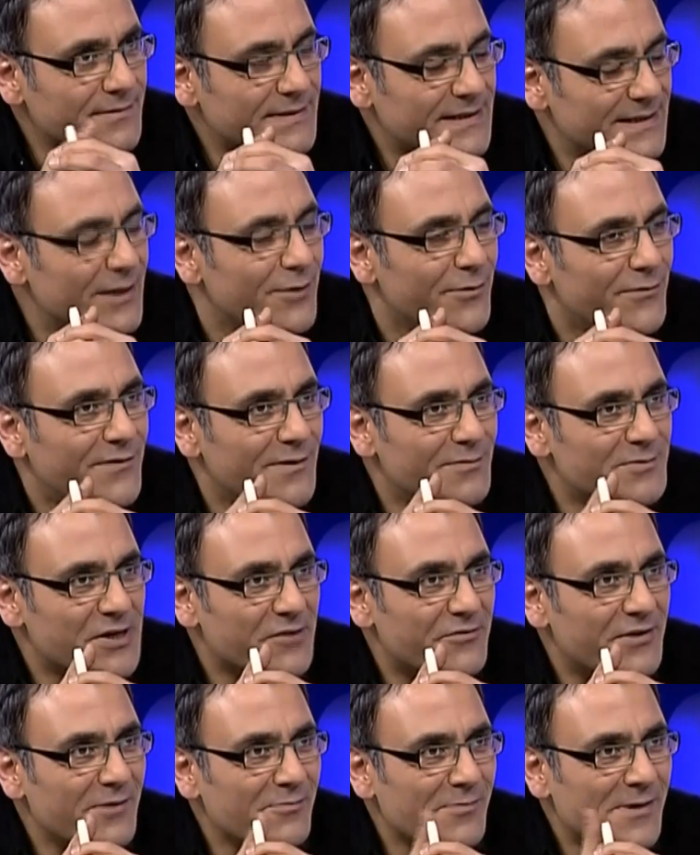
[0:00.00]
Sizinle bir film
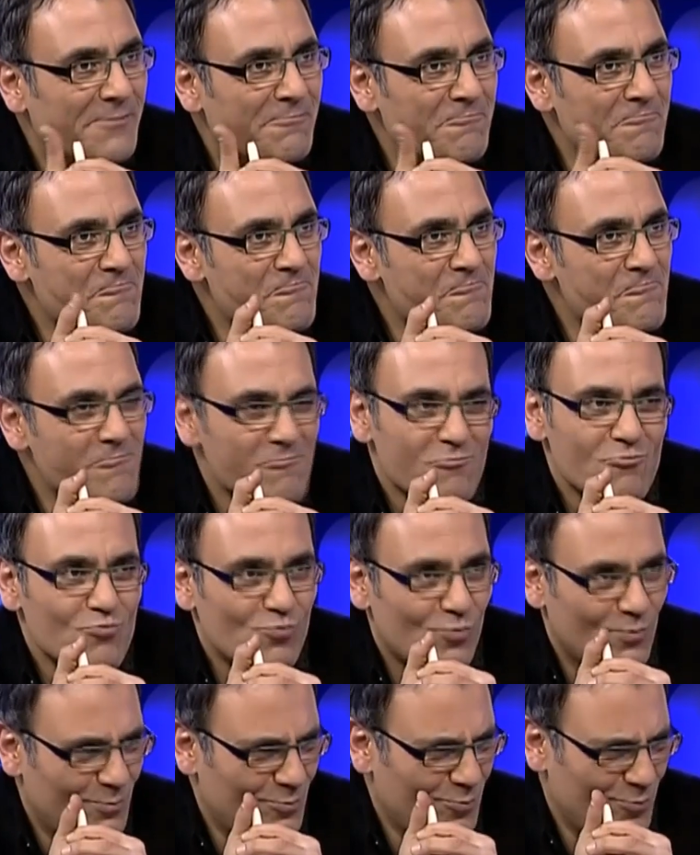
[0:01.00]
çevirir mi? Teşekkür ederim. Çok, çok
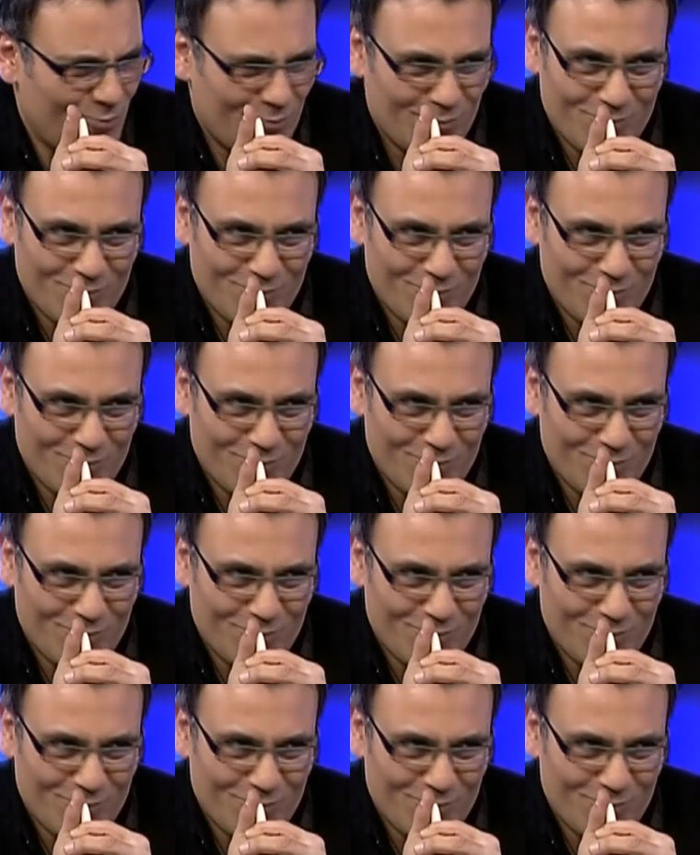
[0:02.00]
Soyadından sevinirim.